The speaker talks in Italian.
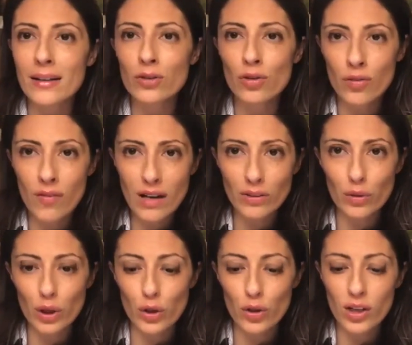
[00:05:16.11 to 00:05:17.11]

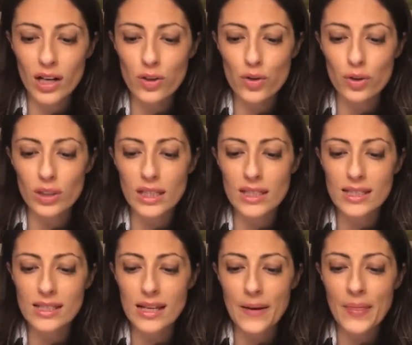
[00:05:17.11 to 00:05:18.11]
ritrovato il coraggio,
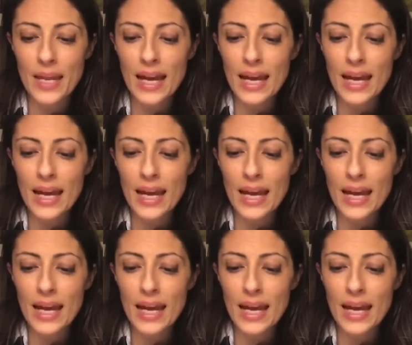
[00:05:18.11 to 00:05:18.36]
disse